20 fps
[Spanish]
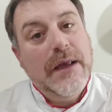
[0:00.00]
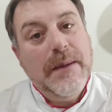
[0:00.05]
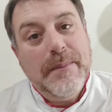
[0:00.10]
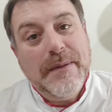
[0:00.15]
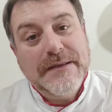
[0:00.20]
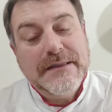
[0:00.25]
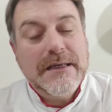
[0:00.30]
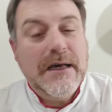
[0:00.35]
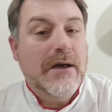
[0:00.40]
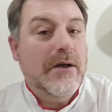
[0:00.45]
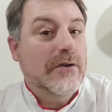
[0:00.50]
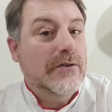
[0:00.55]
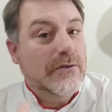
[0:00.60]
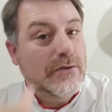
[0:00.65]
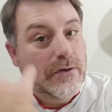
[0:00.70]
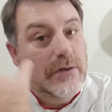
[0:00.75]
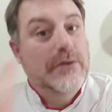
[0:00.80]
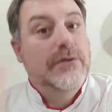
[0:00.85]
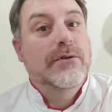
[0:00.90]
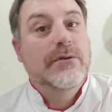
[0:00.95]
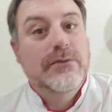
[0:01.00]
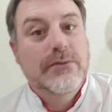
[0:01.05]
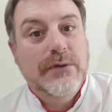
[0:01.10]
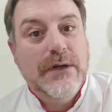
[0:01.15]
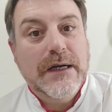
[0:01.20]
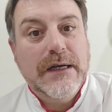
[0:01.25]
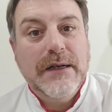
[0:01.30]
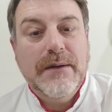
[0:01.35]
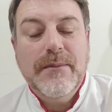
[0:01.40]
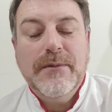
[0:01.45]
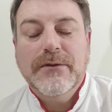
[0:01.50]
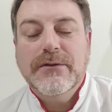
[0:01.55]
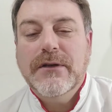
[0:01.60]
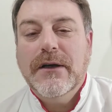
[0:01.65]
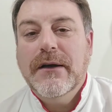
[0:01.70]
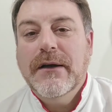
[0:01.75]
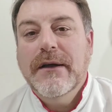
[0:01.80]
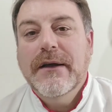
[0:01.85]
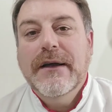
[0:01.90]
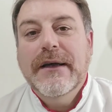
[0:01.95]
y pesados o de estructura
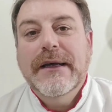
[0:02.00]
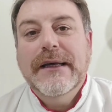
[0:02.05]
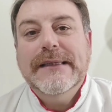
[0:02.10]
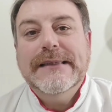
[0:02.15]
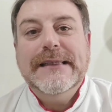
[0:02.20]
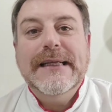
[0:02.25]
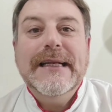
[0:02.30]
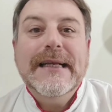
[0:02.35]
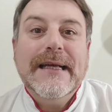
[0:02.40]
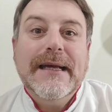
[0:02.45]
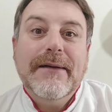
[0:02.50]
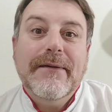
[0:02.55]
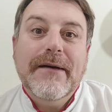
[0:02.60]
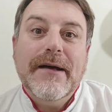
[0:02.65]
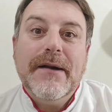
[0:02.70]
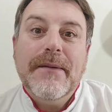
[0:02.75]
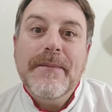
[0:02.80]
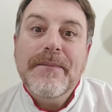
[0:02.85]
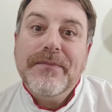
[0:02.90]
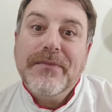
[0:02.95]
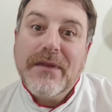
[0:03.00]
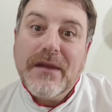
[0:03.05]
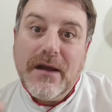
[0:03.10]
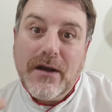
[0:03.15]
cremosa, tienen que ver